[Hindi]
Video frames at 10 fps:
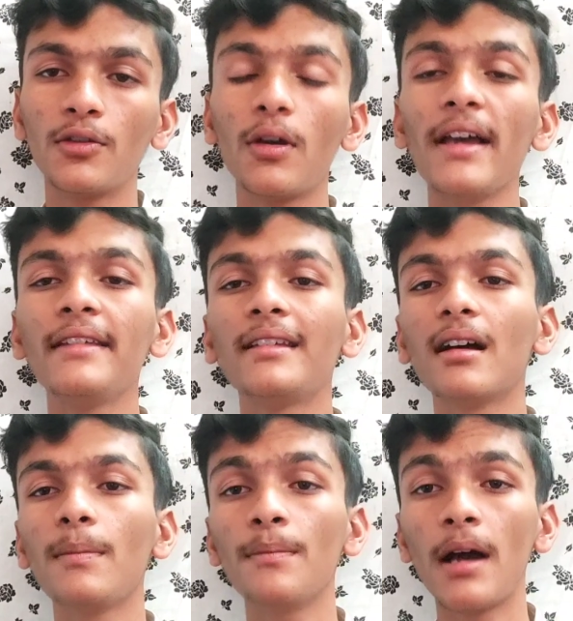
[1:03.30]
सो so गाइज
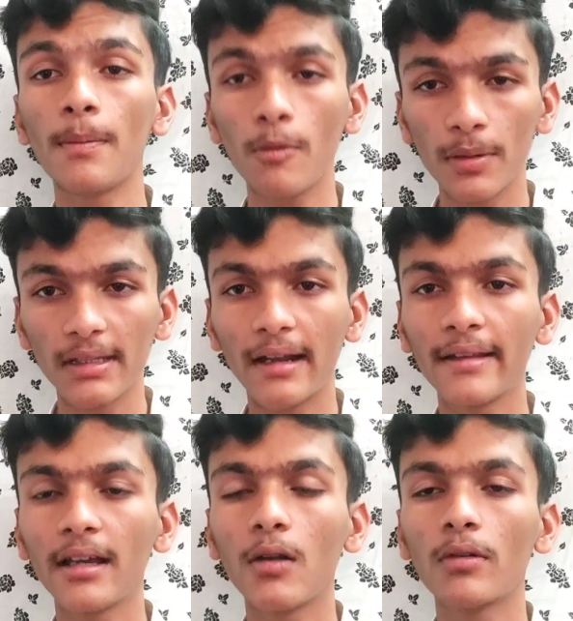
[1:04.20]
अब मैं आपको
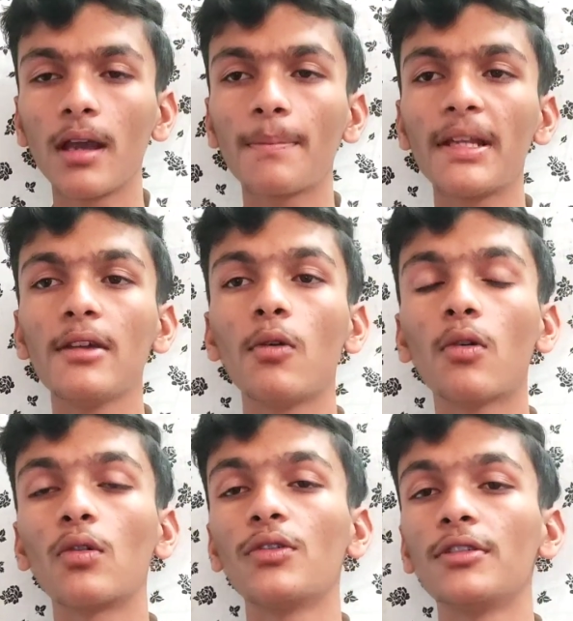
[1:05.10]
बताने जा रहा हूँ कि आपके लिए
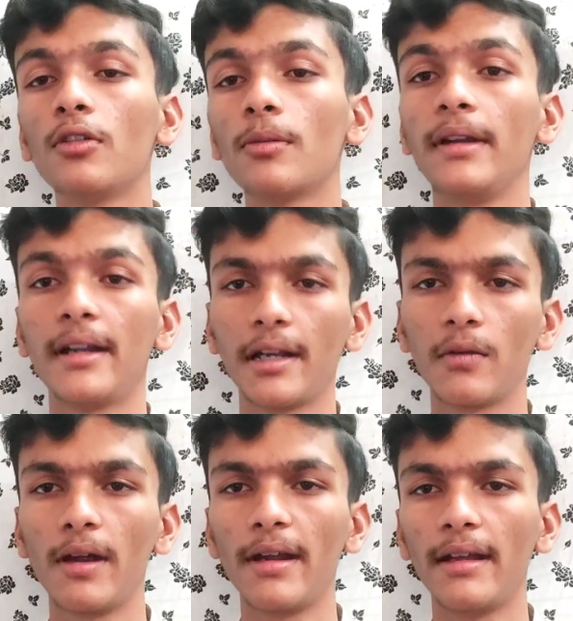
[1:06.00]
कौन कौन से डॉक्यूमेंट
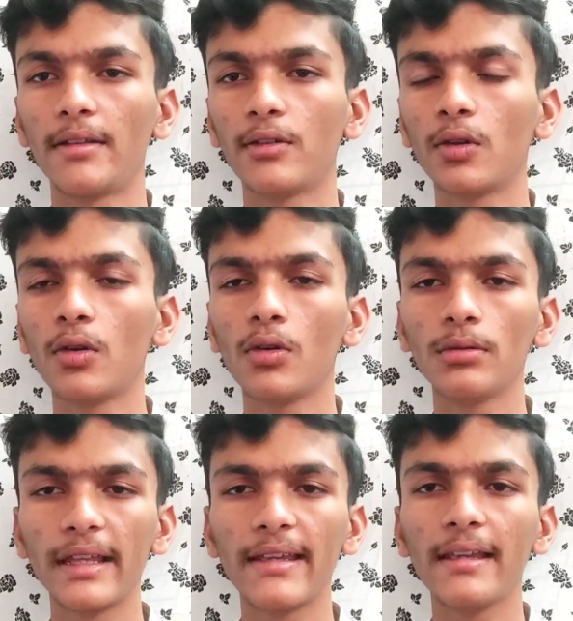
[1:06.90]
रिक्वायर्ड है सो
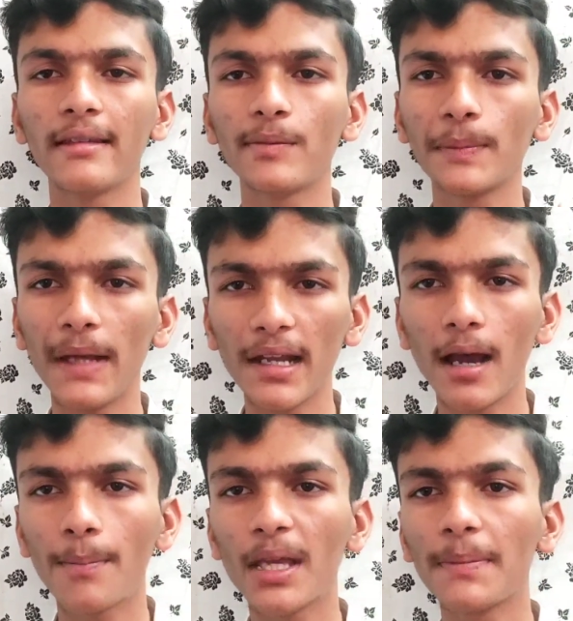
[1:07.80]
so, देखिए सबसे पहले
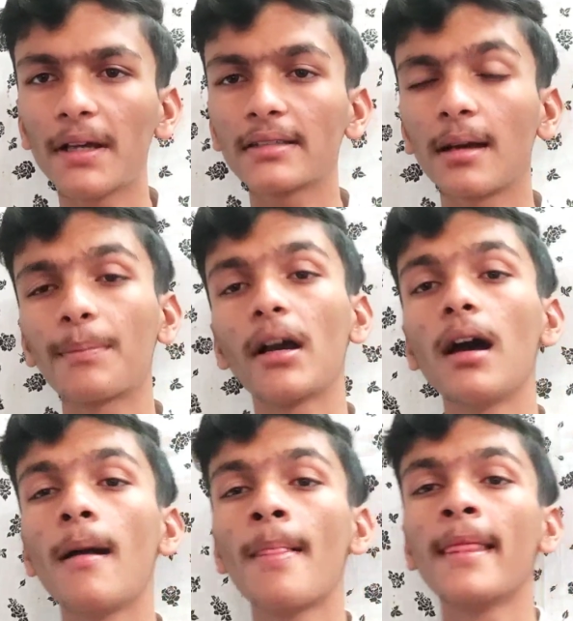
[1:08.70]
आपके पास
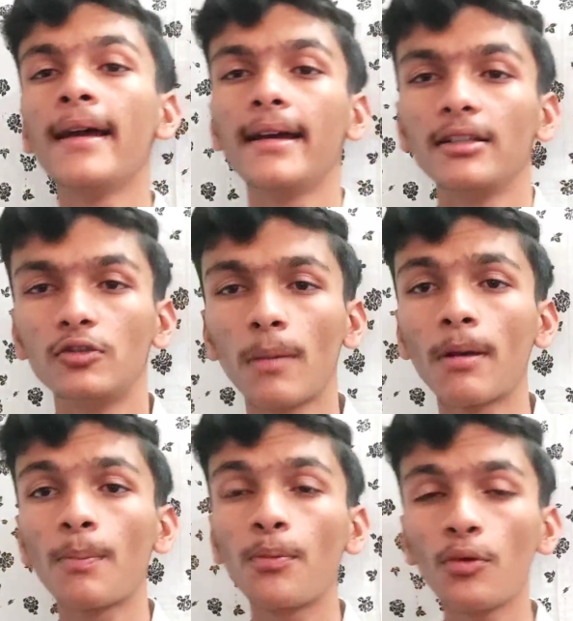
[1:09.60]
आपका जो
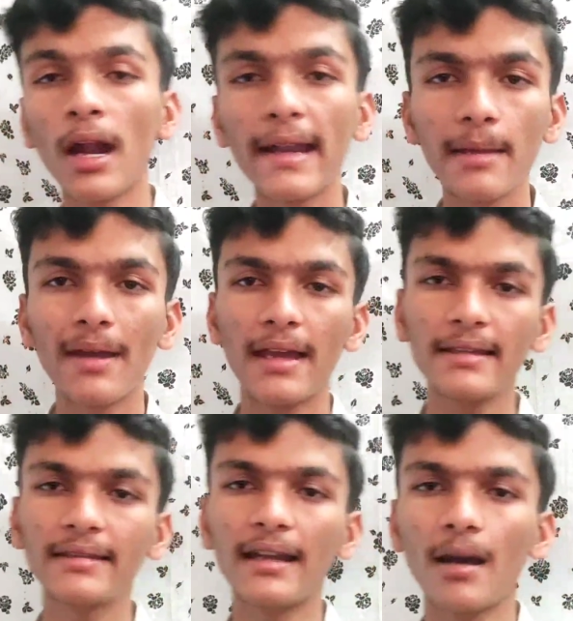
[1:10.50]
आपका पूरा नेम है
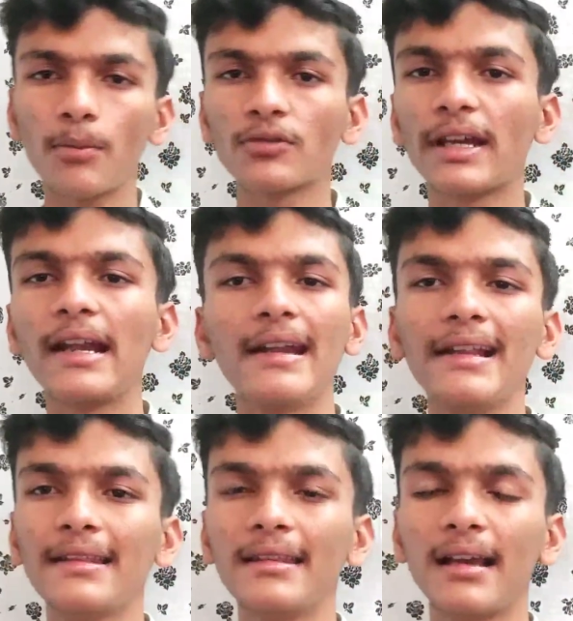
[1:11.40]
इस साइड आपको सारी
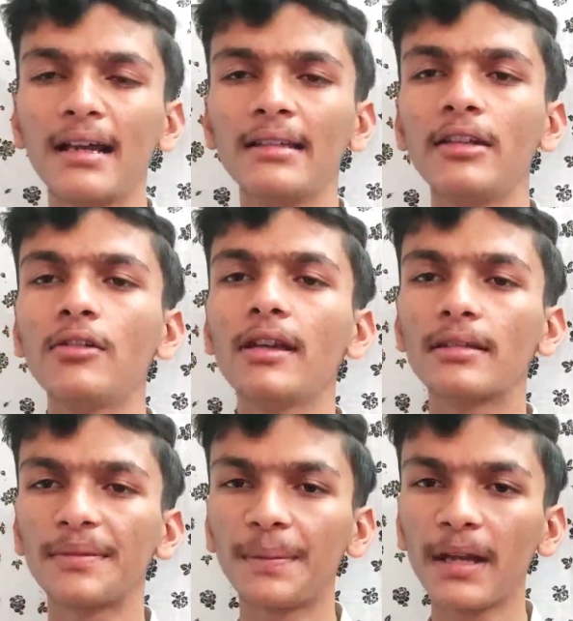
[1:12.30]
डिटेल्स दिखाई दे रही होगी
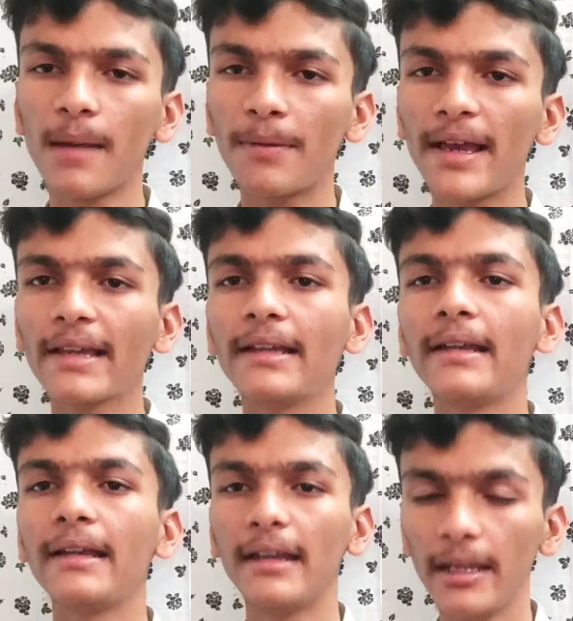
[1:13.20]
सबसे पहले आपका एक
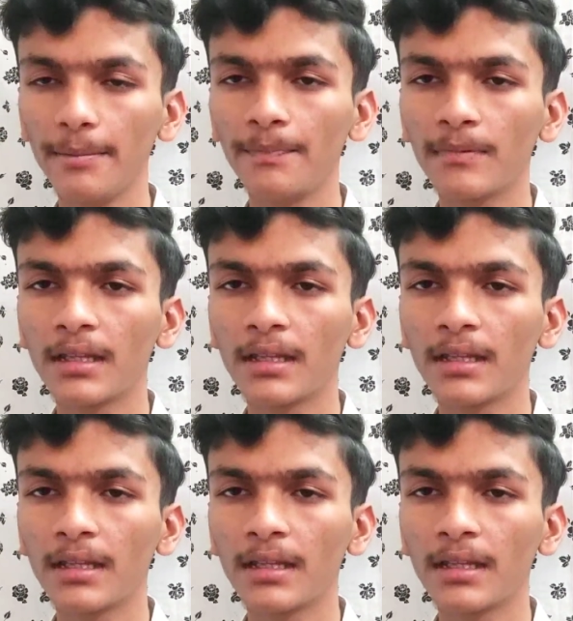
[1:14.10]
नेम